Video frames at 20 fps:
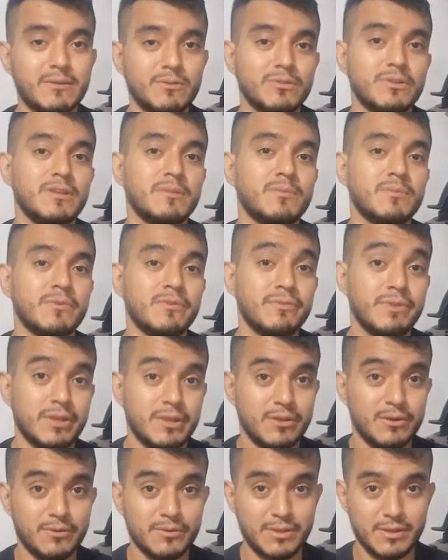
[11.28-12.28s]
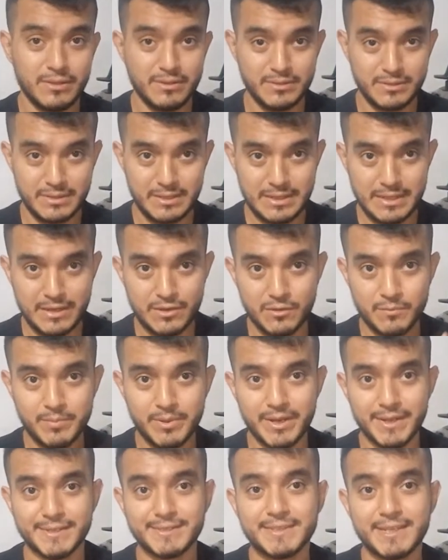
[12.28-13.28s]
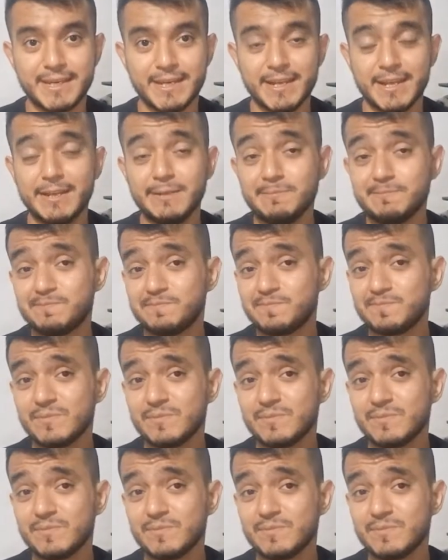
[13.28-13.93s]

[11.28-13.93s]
el último video del año para este canal.